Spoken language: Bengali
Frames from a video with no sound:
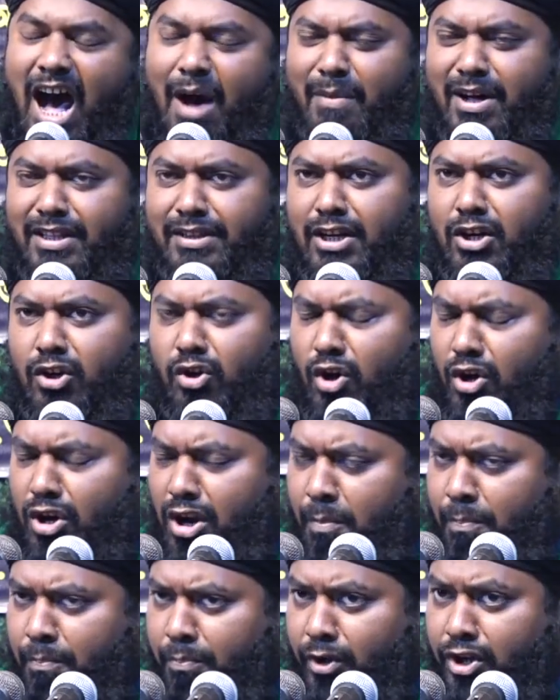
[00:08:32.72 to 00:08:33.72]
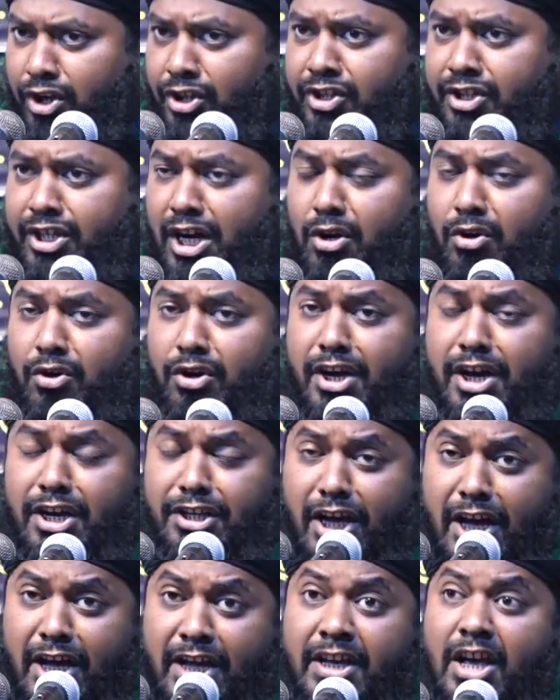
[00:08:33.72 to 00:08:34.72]
আমাদের কলব পরিষ্কার হয়ে
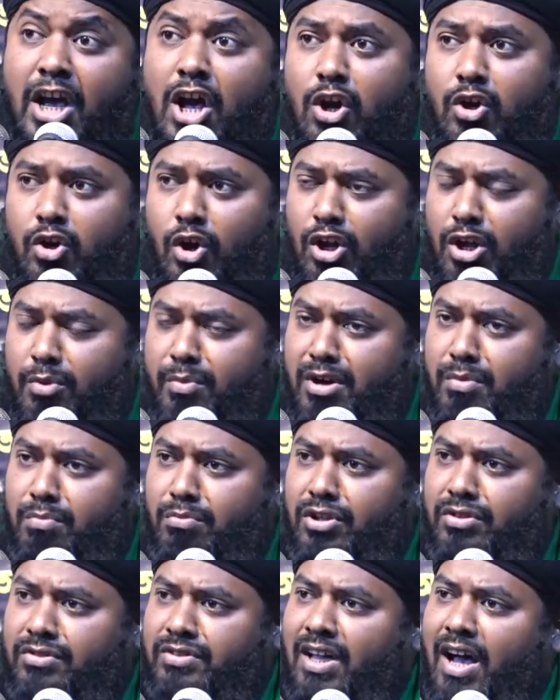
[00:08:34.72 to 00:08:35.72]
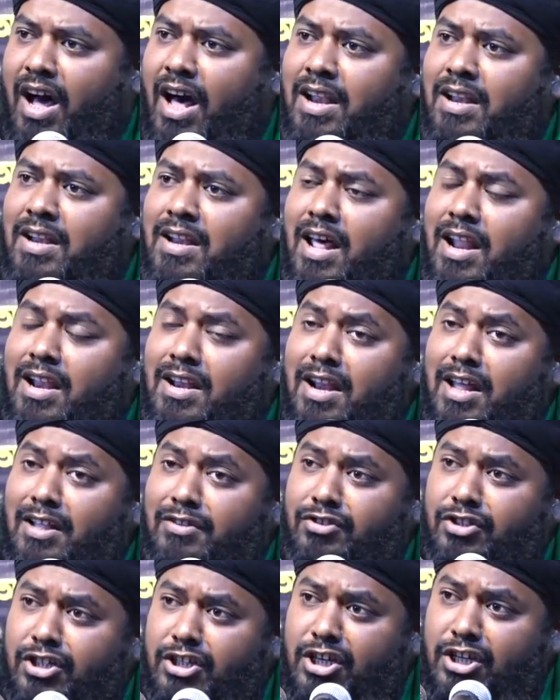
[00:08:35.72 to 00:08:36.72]
যায় কলবের মধ্যে আল্লাহ আল্লাহ
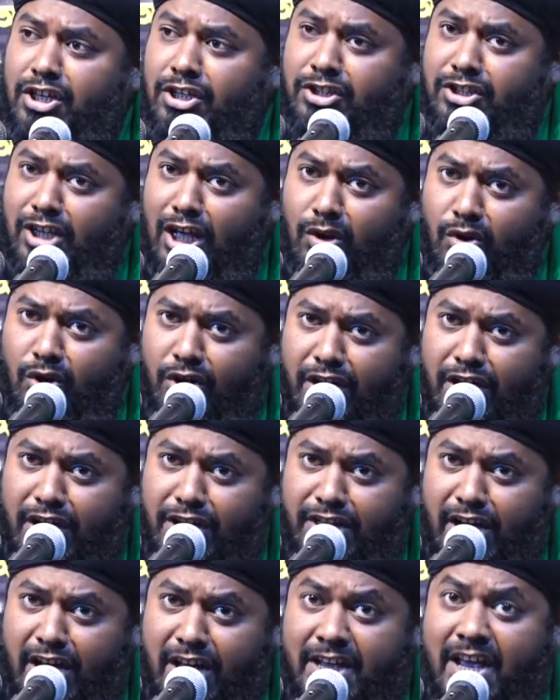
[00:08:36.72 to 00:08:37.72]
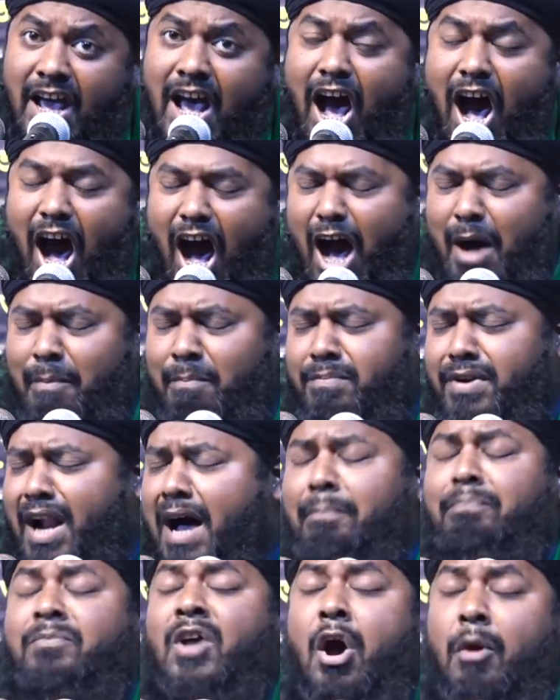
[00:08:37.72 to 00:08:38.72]
জিকির চালু হয়ে যায় আমরা
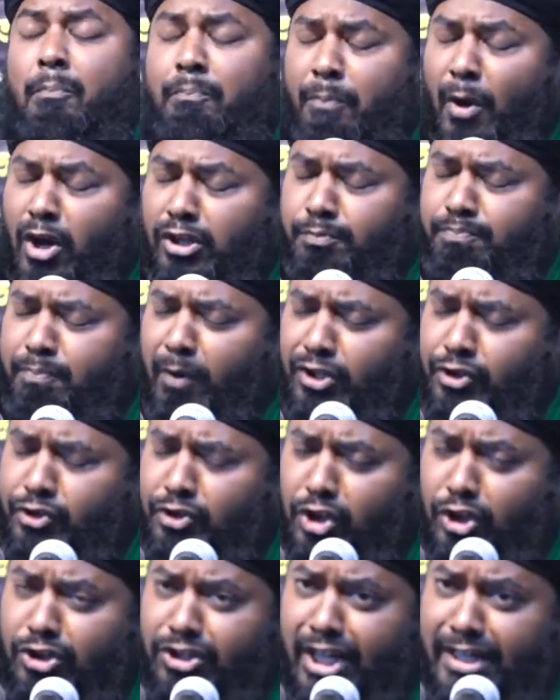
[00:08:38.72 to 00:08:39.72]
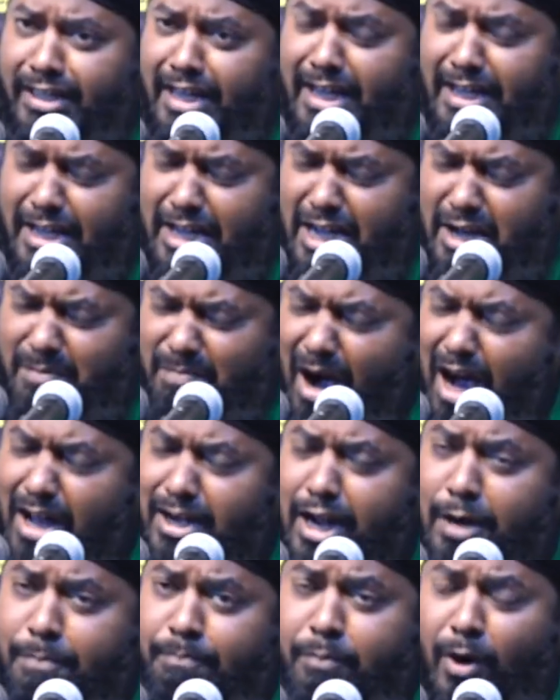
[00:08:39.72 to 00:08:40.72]
পদবস্ত থেকে
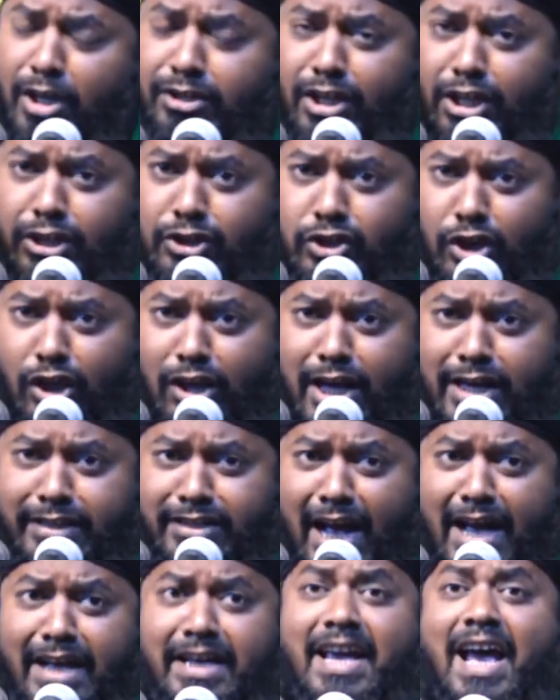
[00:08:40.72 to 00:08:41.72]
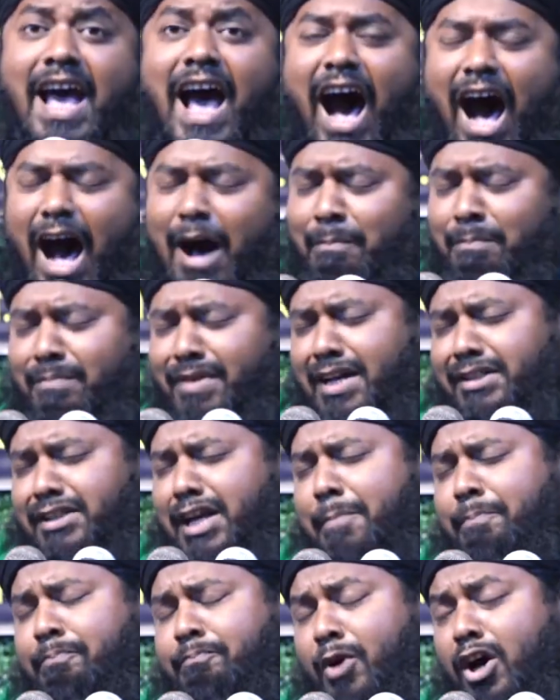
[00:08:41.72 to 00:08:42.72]
ইমানের পথে চলে যাই আমরা
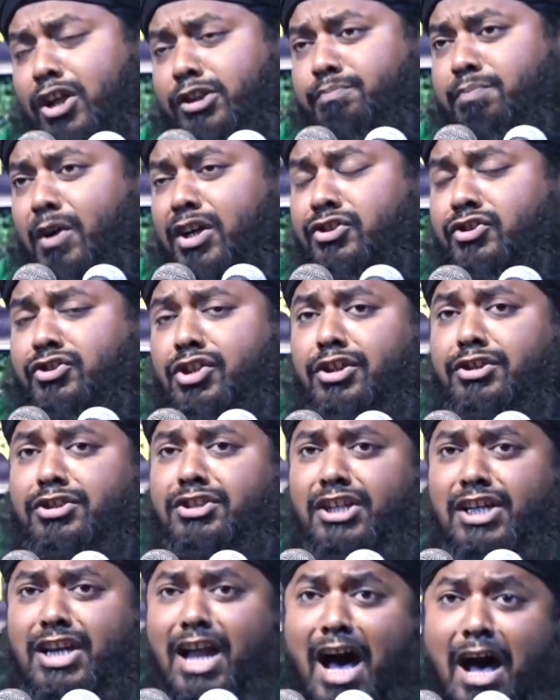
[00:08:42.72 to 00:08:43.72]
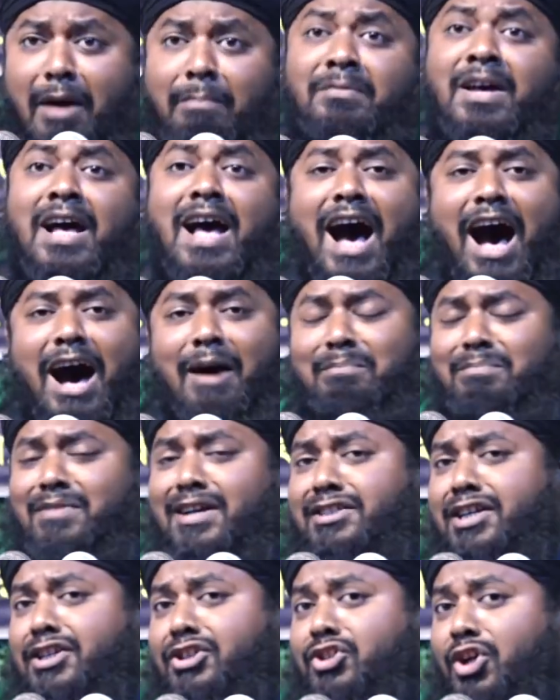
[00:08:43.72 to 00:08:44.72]
যে প্রভ্যস্ত ছিলাম আমরা
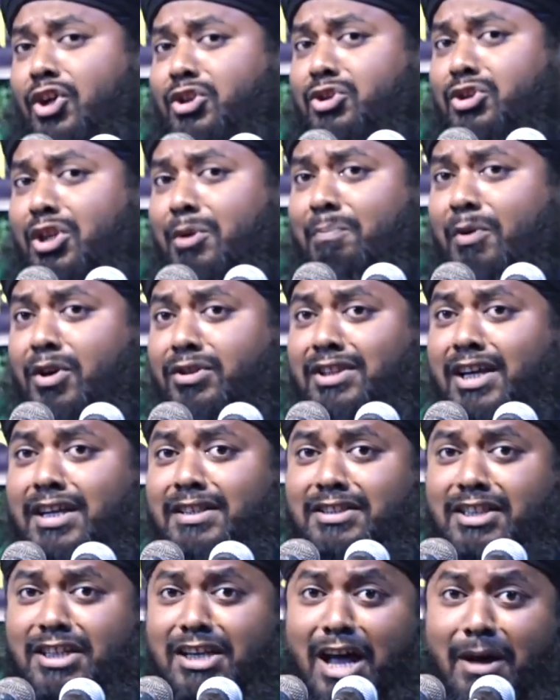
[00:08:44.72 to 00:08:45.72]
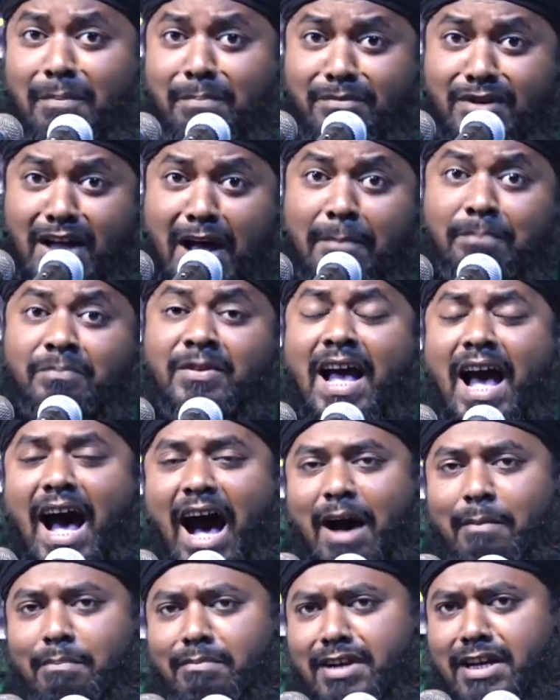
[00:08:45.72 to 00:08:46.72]
যে সত্য পথে ছিলাম নাম
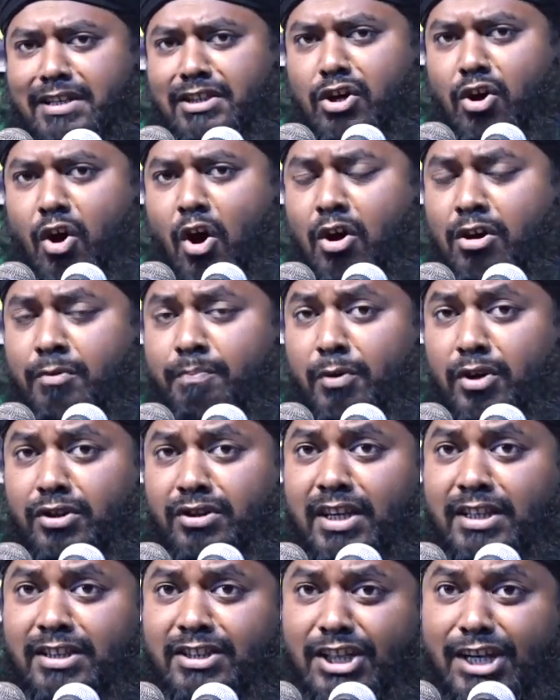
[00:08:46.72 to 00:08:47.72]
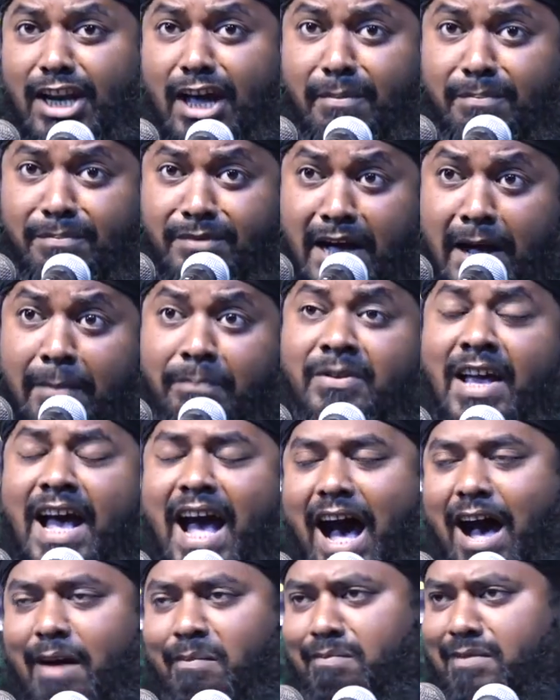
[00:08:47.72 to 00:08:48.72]
আমরা যে হক পথে ছিলাম নাম
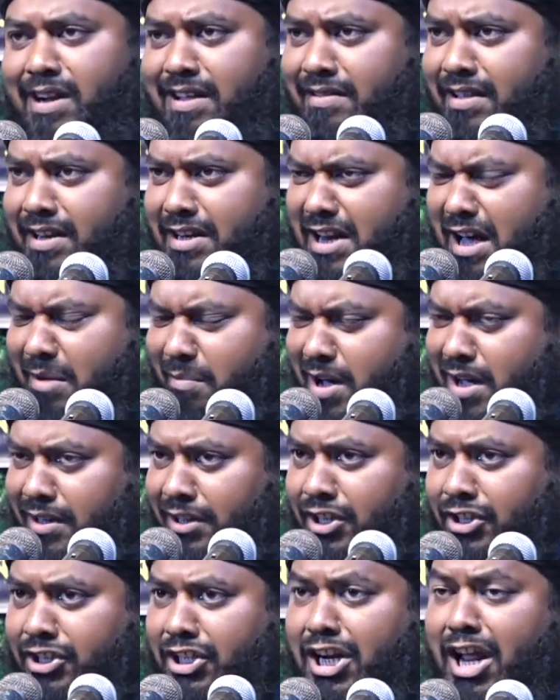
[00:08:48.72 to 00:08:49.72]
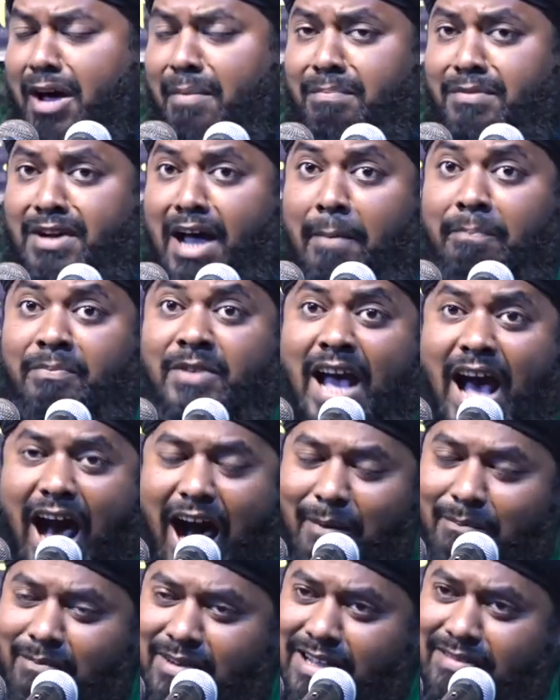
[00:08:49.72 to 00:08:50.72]
আমরা যে নামাজি ছিলাম নাম
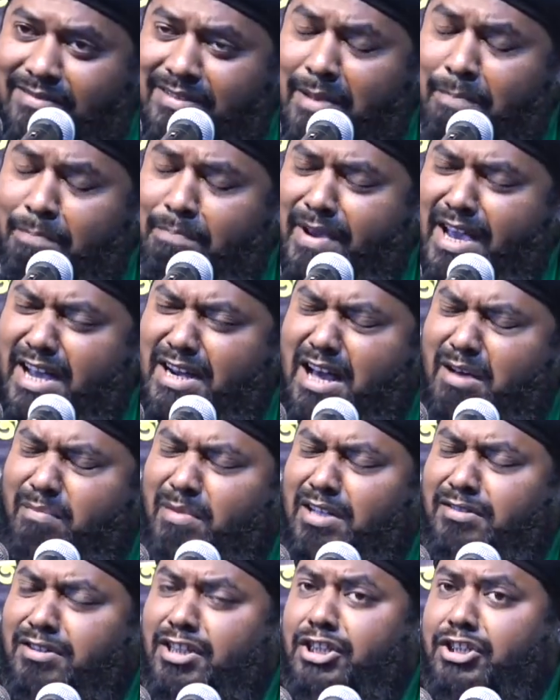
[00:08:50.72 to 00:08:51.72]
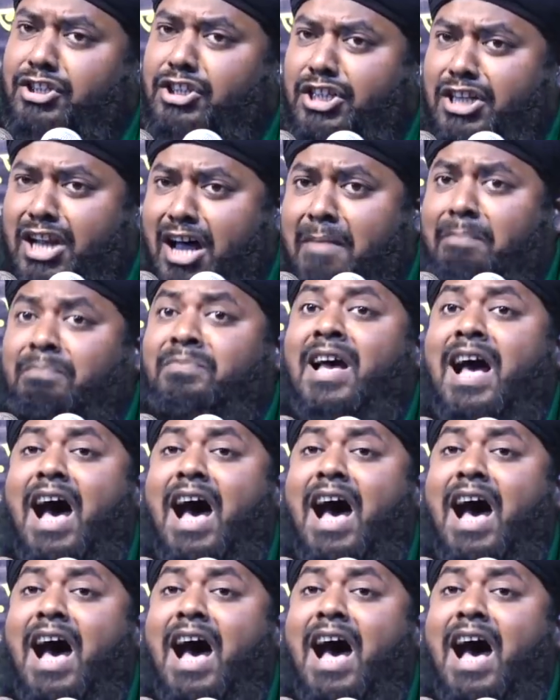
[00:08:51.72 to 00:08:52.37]
আমরা যে বেনামাজি ছিলাম